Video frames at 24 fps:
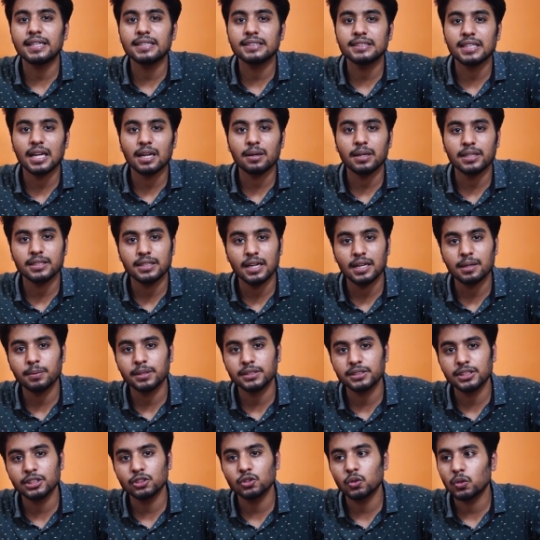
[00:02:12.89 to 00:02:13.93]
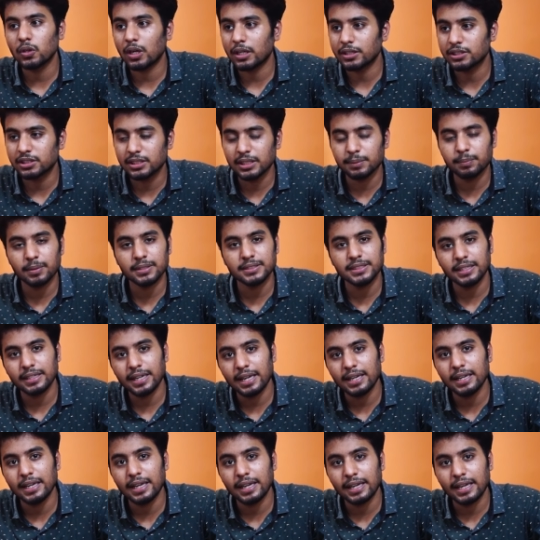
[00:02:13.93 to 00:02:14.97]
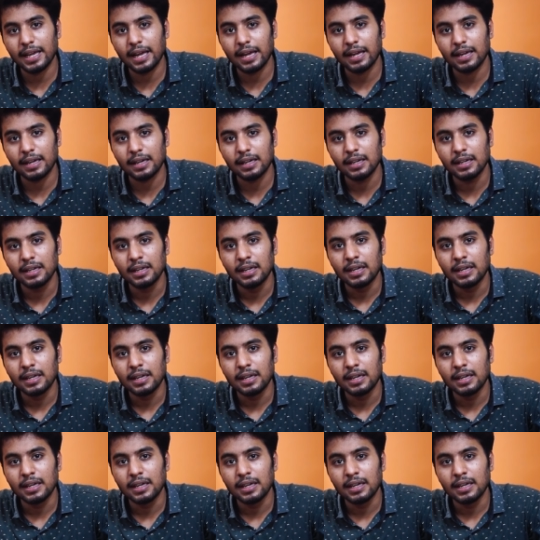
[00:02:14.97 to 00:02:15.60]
तीन चार हज़ार बच्चे जो अच्छे परसेंटाइल लेके आए हैं